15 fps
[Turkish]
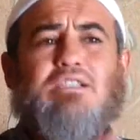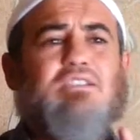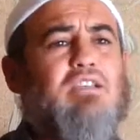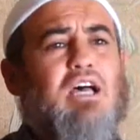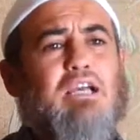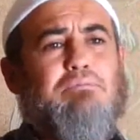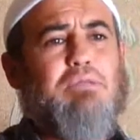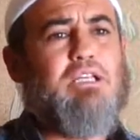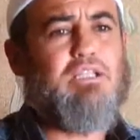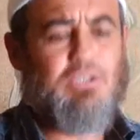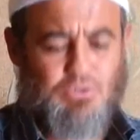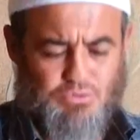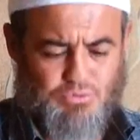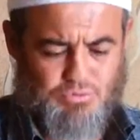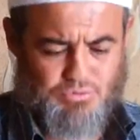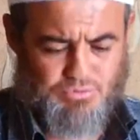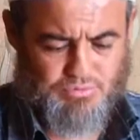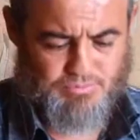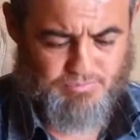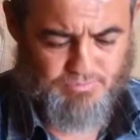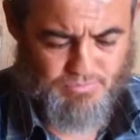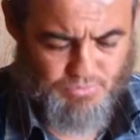kendisi sahip değildir
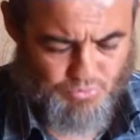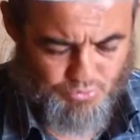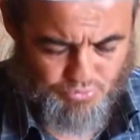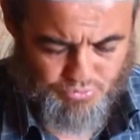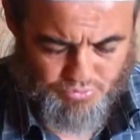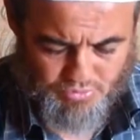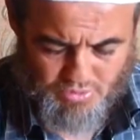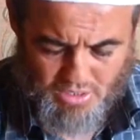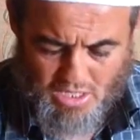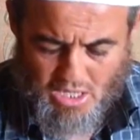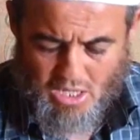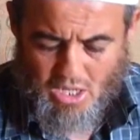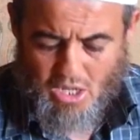diyor. diyor.